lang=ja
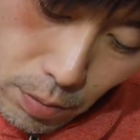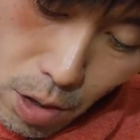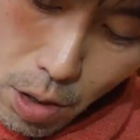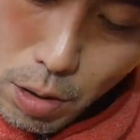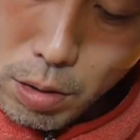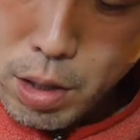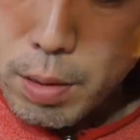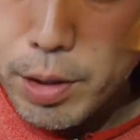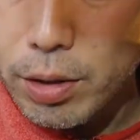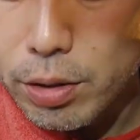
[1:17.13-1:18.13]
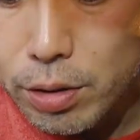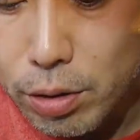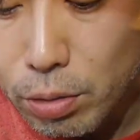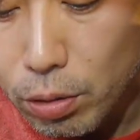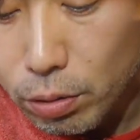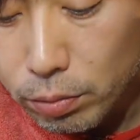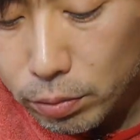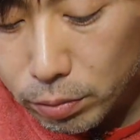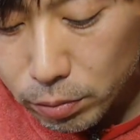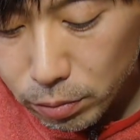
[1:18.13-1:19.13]
ねラーメンですけど
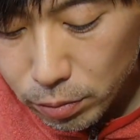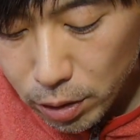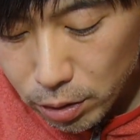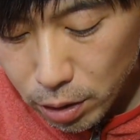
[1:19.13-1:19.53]
な